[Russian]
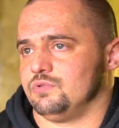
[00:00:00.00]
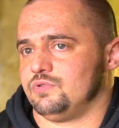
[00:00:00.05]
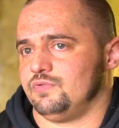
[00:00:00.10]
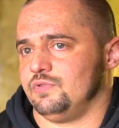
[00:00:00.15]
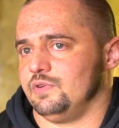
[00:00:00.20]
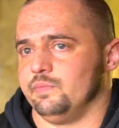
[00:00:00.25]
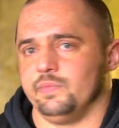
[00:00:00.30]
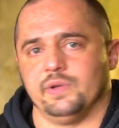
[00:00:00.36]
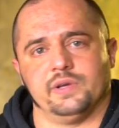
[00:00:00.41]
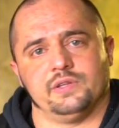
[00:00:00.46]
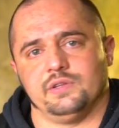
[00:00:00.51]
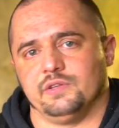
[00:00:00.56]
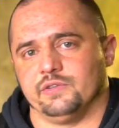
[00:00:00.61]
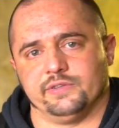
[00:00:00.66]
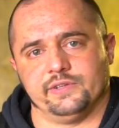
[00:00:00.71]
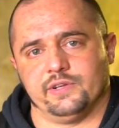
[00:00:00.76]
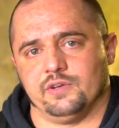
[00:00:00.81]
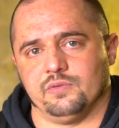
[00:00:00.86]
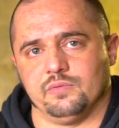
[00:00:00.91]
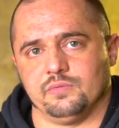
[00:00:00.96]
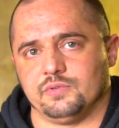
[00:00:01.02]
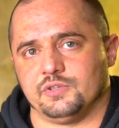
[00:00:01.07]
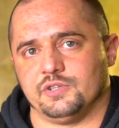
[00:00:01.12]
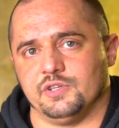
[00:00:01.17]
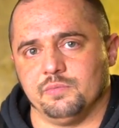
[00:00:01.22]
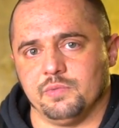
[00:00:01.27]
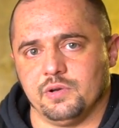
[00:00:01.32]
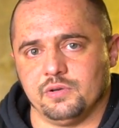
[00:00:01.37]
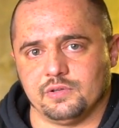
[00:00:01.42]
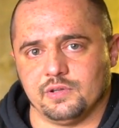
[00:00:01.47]
Научфильм». Я не знаю,
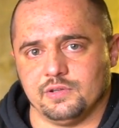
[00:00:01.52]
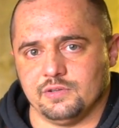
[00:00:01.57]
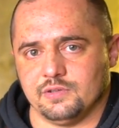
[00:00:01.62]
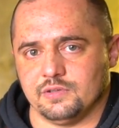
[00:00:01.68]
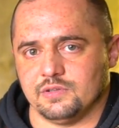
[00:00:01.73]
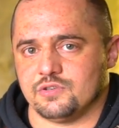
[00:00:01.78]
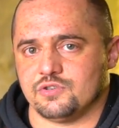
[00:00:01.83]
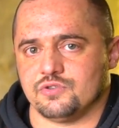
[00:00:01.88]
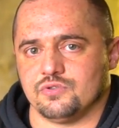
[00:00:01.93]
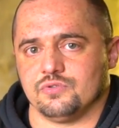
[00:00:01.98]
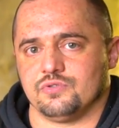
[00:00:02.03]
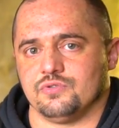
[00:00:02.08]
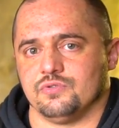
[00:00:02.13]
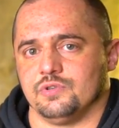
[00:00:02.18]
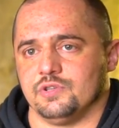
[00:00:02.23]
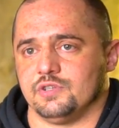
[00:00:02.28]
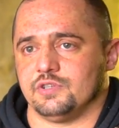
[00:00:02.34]
снимают они здесь еще, чего